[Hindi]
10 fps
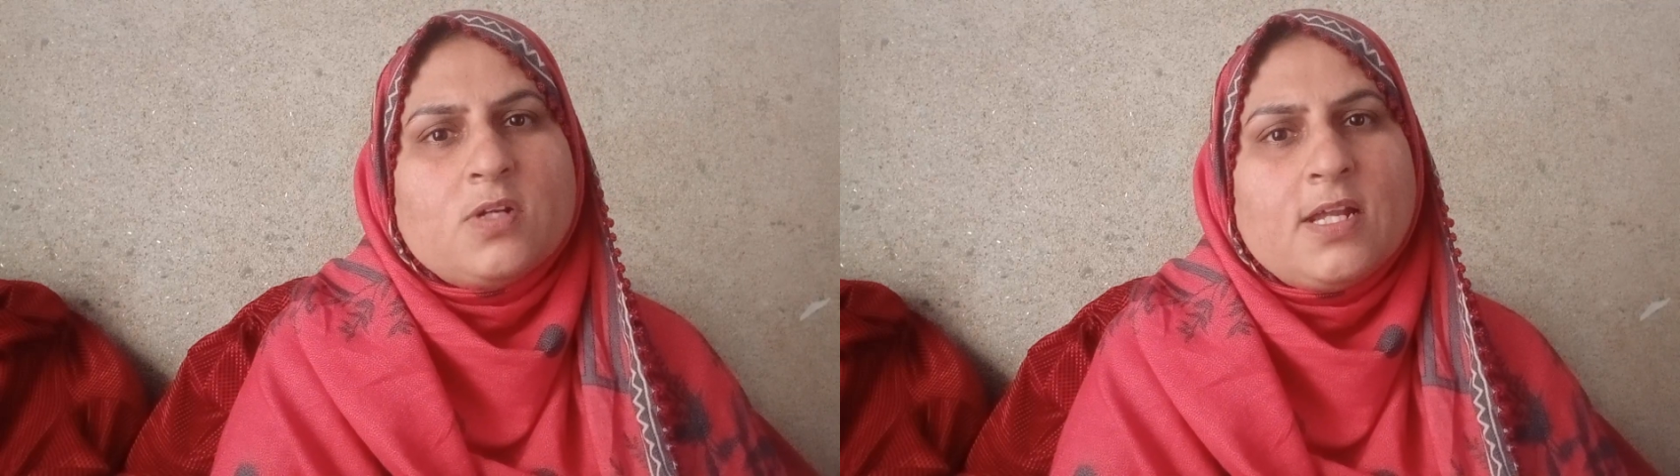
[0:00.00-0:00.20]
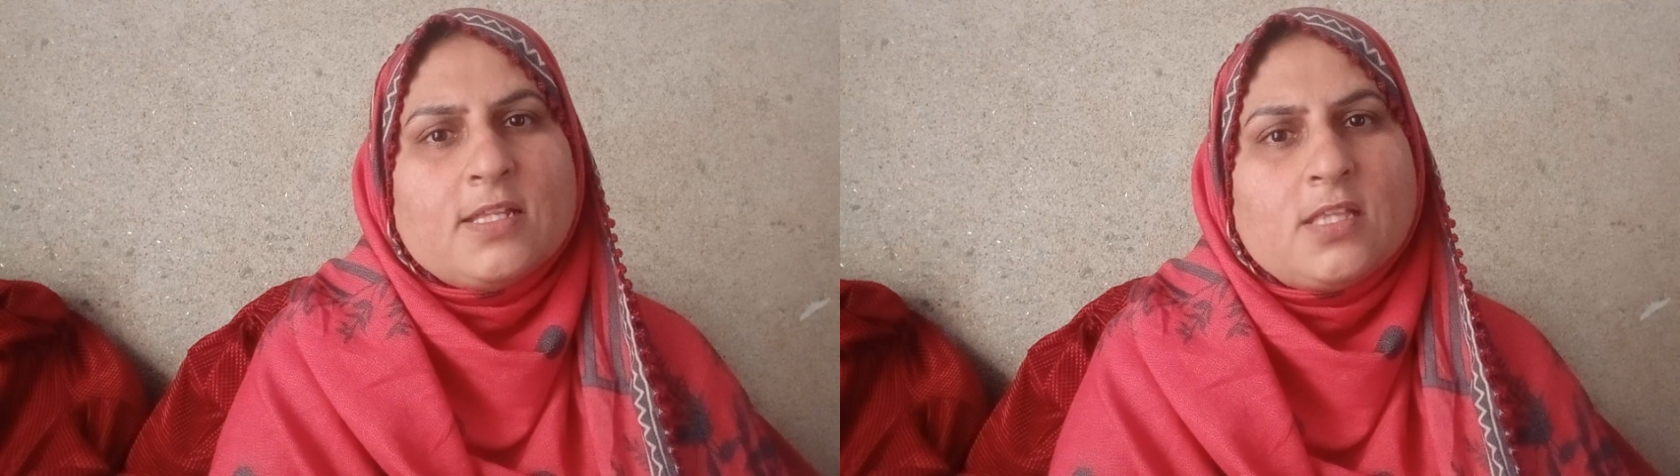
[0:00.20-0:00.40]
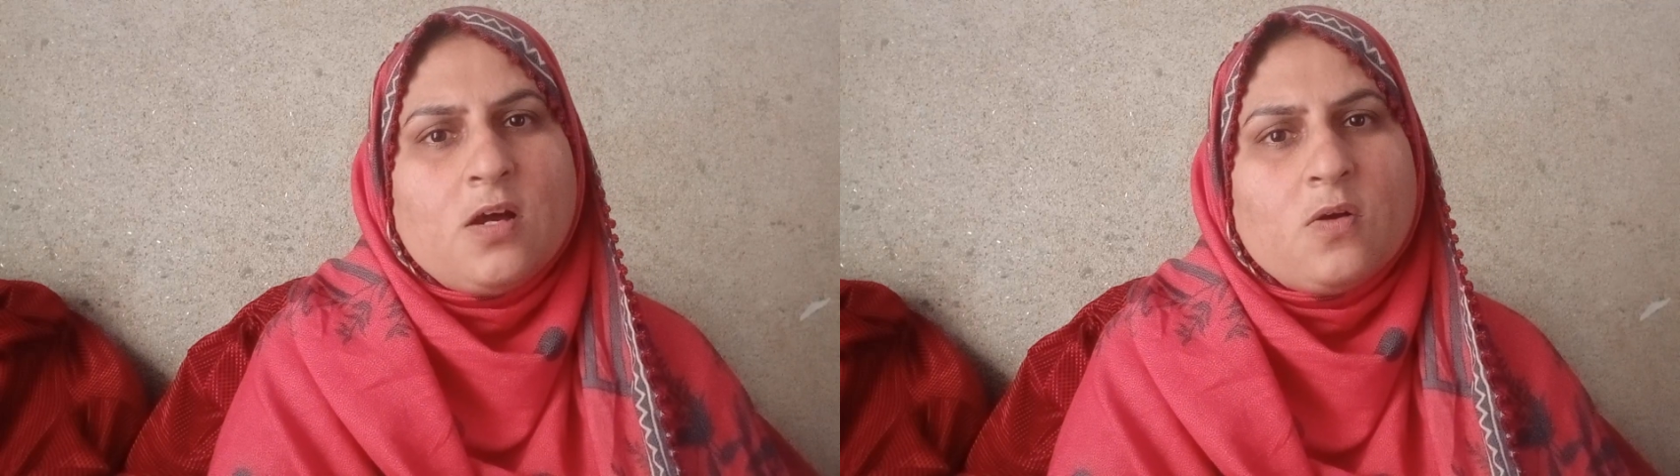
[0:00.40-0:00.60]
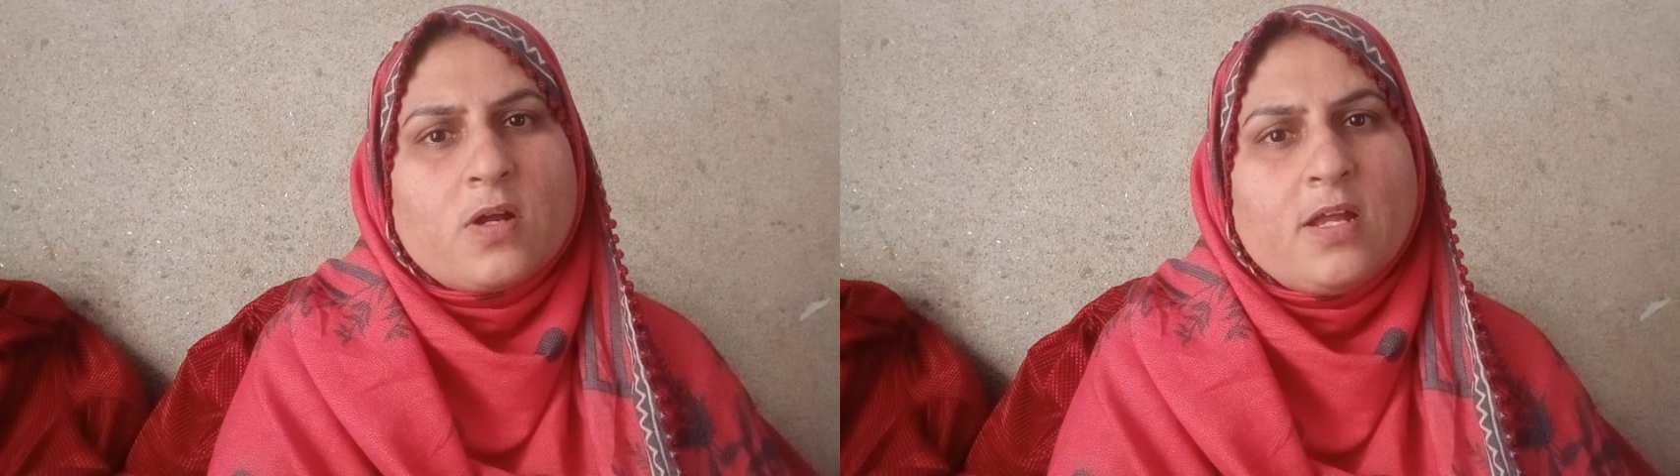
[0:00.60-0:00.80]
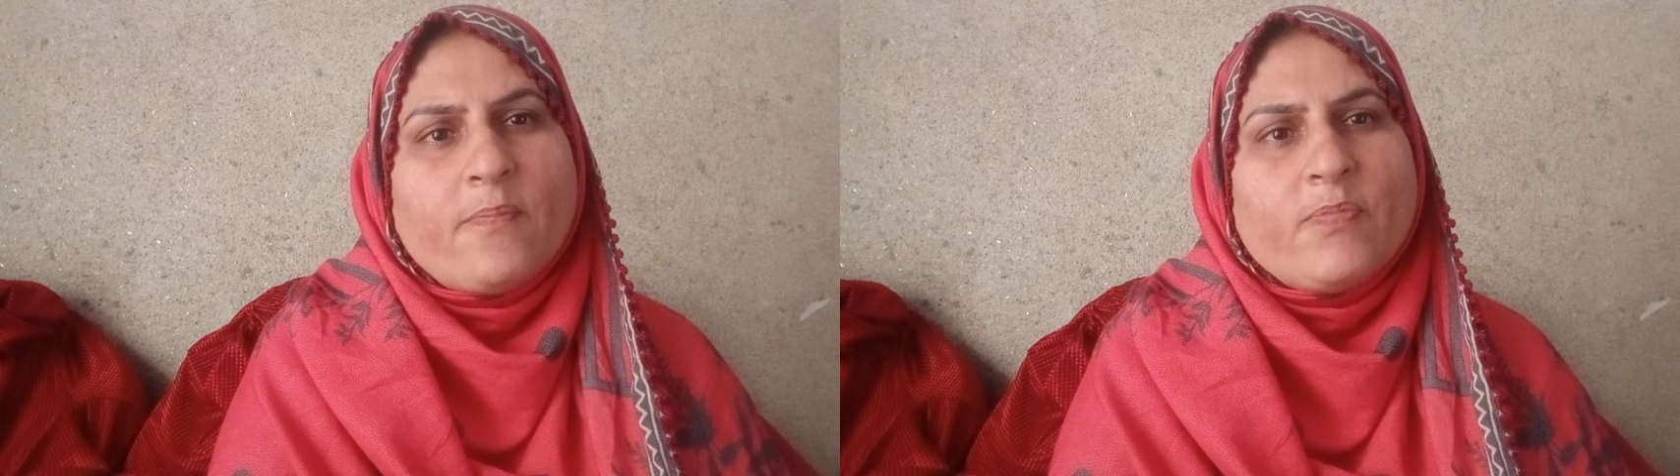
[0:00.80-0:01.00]
अलहदा हो
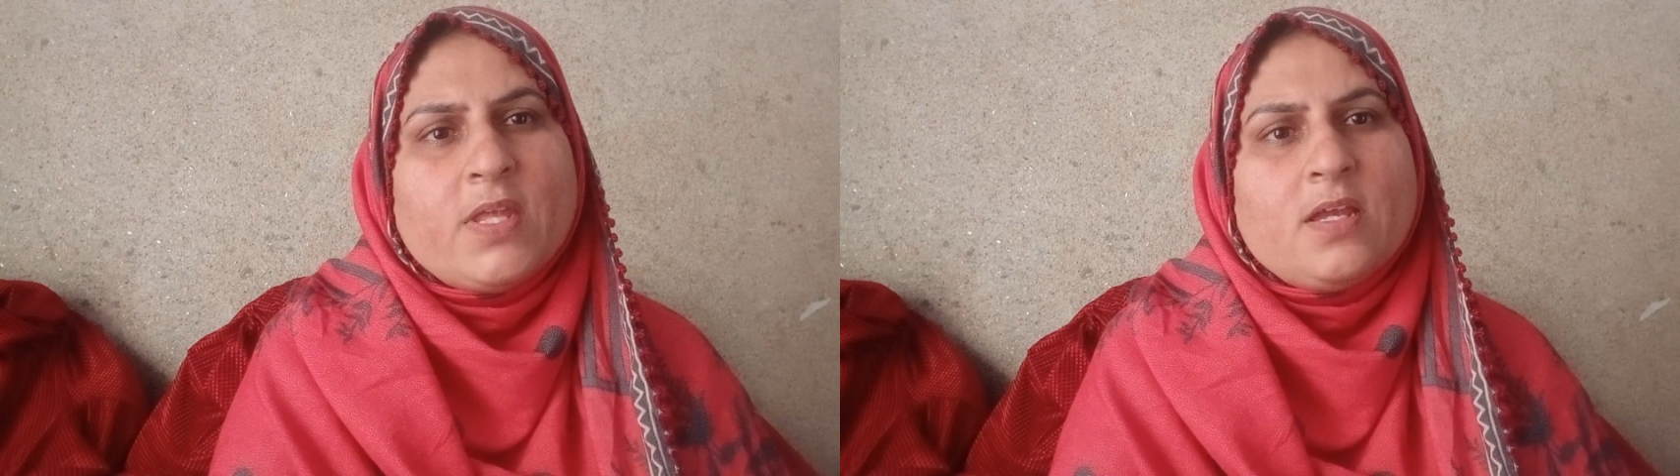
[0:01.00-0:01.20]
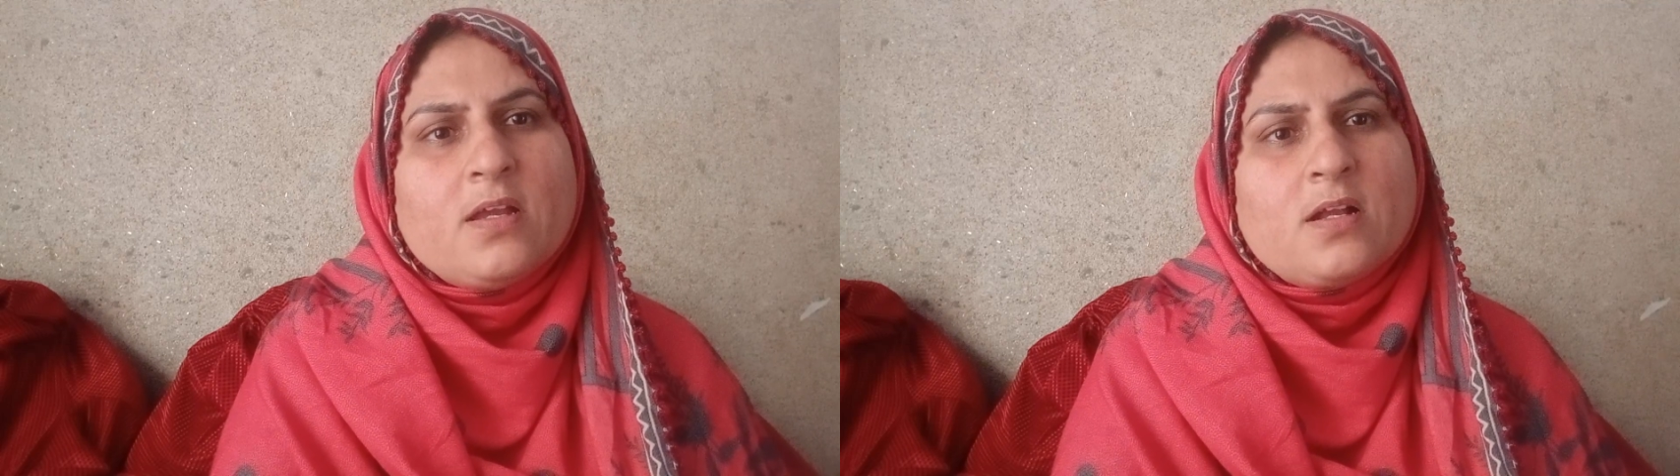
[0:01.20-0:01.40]
गए अपने